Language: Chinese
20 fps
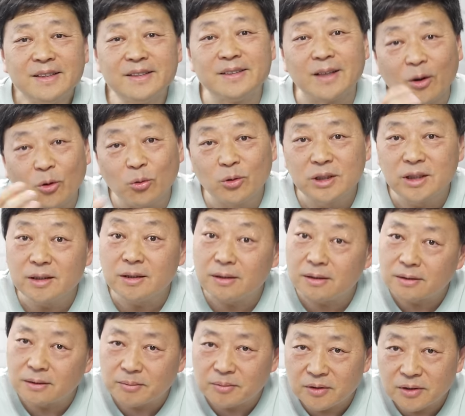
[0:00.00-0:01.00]
你想胡锡
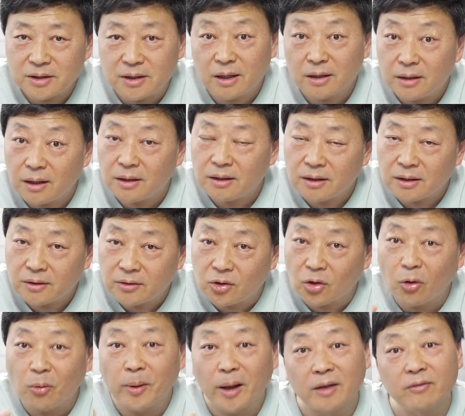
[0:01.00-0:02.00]
进天天以
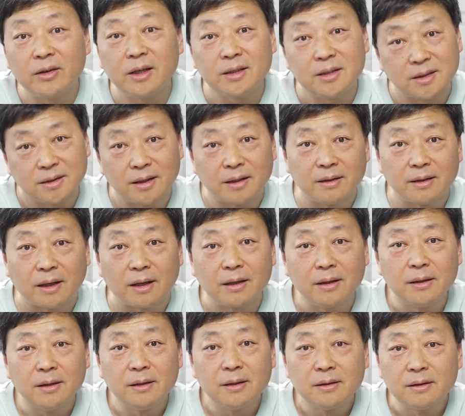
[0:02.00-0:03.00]
雕盘为己任的，
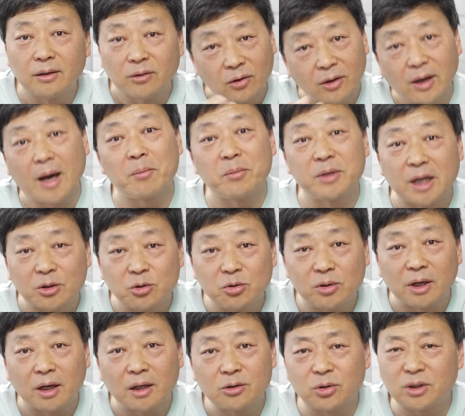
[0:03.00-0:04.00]
那都看不下
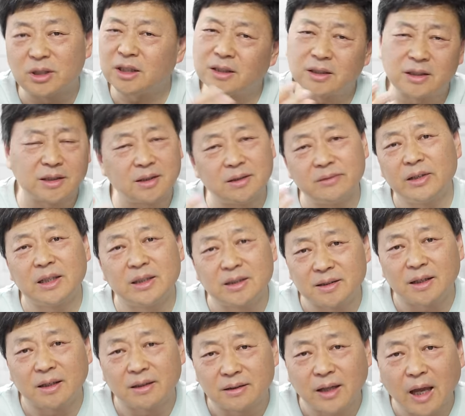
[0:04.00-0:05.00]
去了，说这个思维实
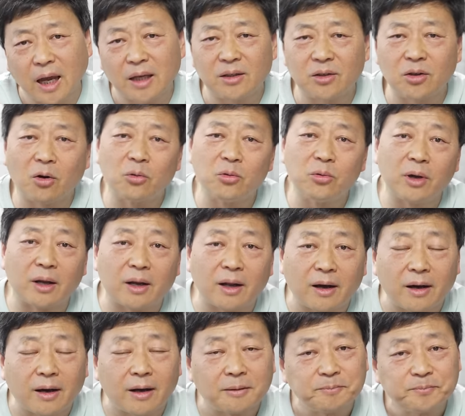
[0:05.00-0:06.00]
在是太跳跃了
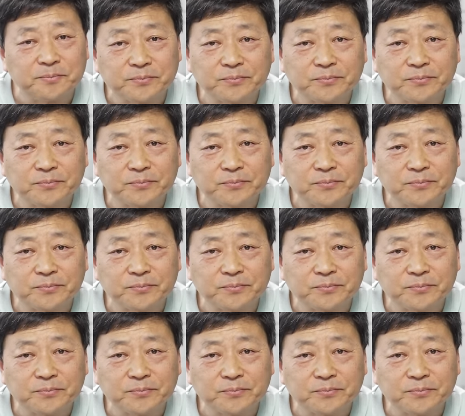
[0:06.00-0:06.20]
啊！